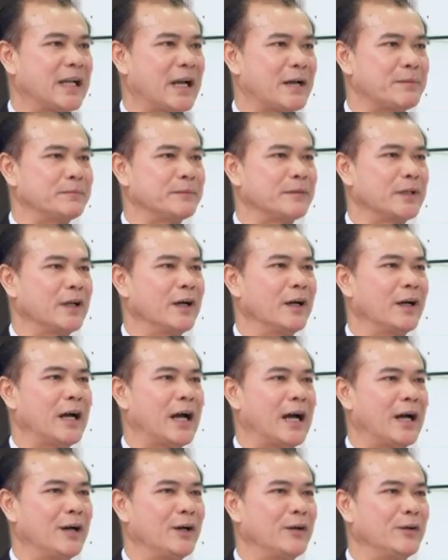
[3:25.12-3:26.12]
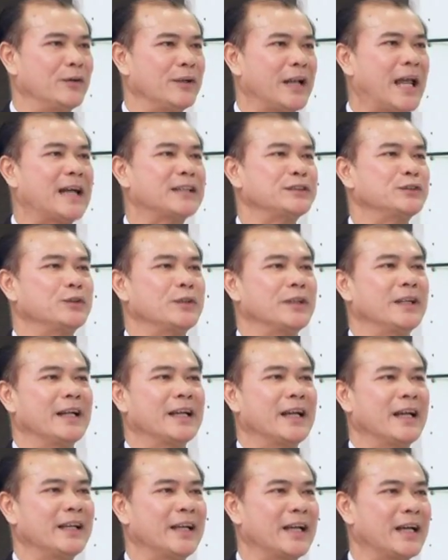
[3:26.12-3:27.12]
ครับ ก็เอาล่าสุดแล้ว
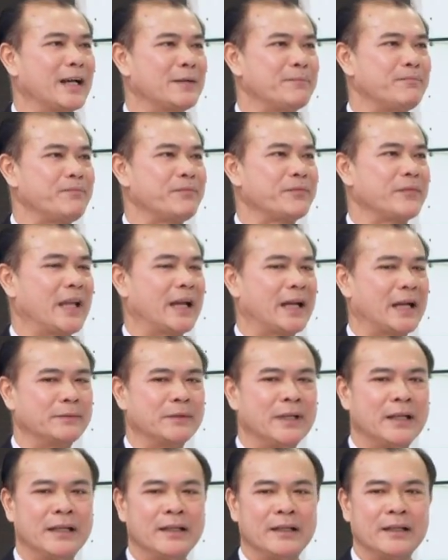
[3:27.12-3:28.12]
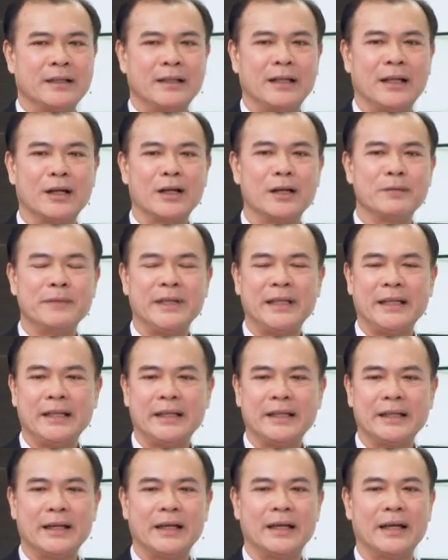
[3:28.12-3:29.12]
กันนะครับนะครับ เราก็มี
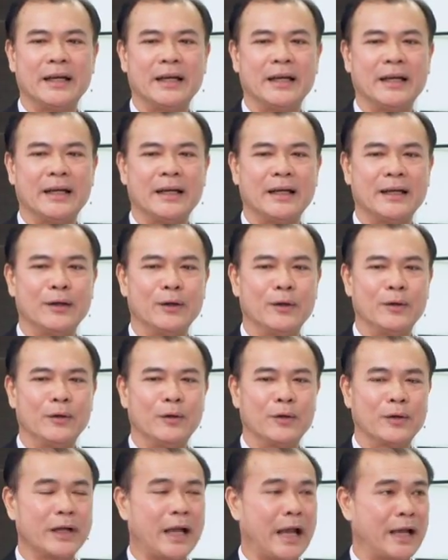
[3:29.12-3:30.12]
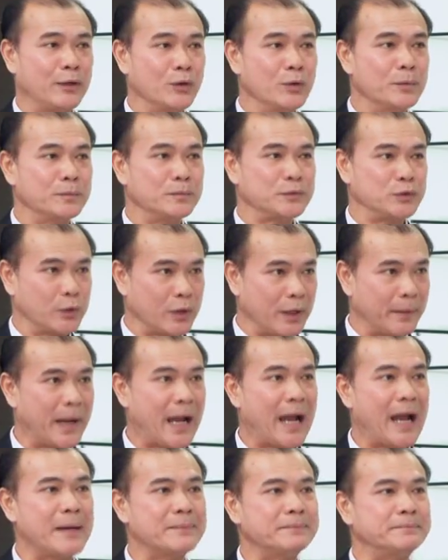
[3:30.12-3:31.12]
อกไก่นุ่มสุข
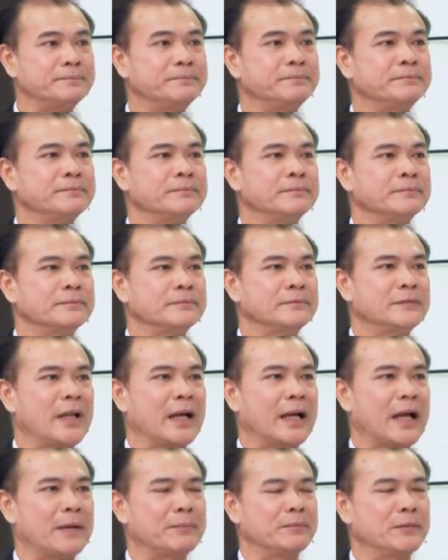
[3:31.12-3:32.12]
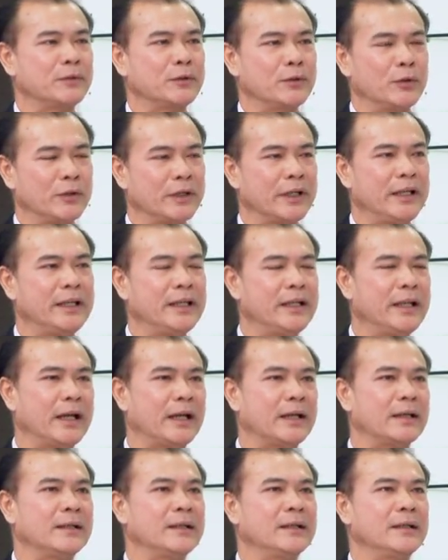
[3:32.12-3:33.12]
ภาพนะครับ ตรงนี้เนี่ย
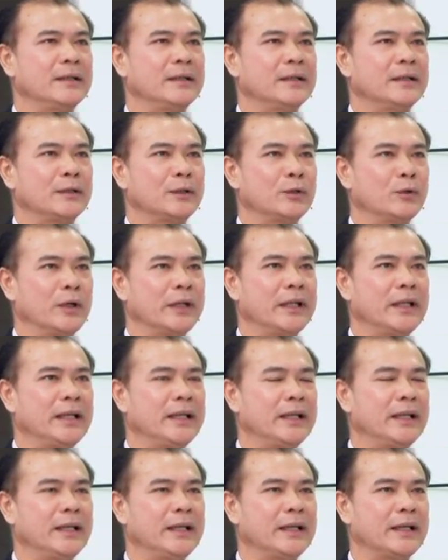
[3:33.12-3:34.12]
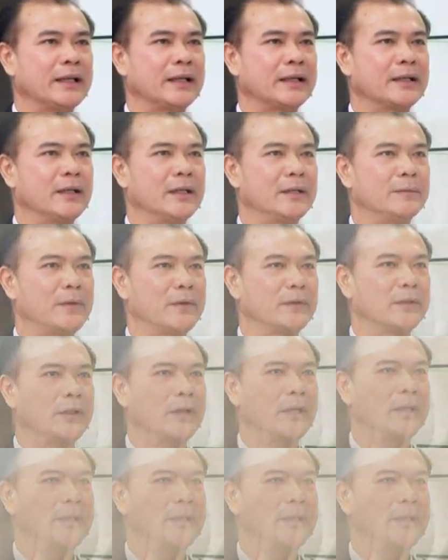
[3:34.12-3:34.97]
ตัวนี้นี่ก็บอกตอน